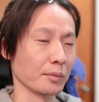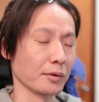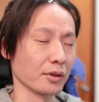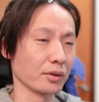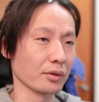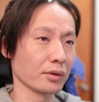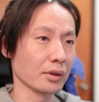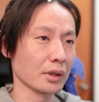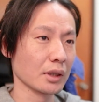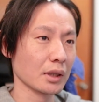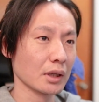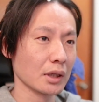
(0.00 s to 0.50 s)
いま
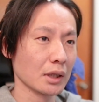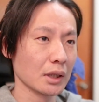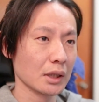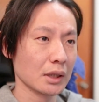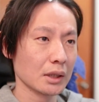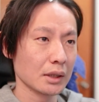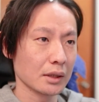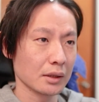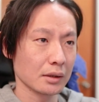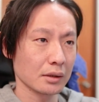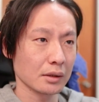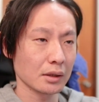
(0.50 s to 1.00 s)
す。
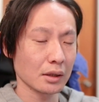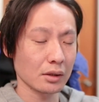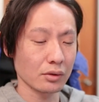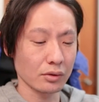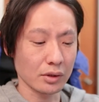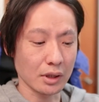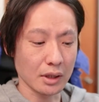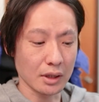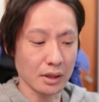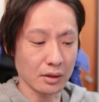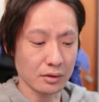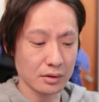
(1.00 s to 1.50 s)
な
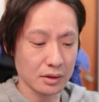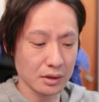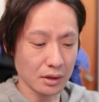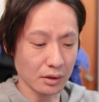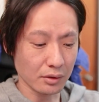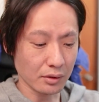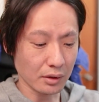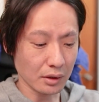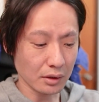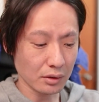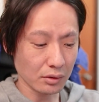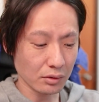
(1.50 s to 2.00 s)
ので役
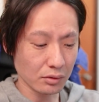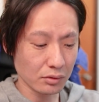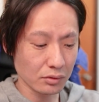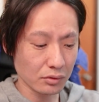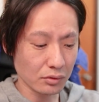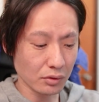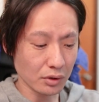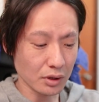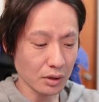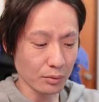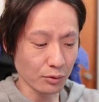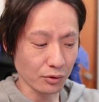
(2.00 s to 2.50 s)
者さん
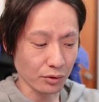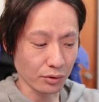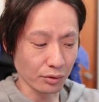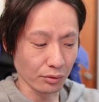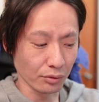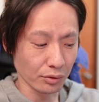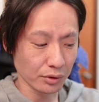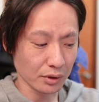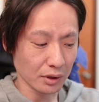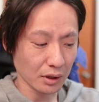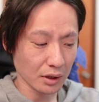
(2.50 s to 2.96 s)
の動きも想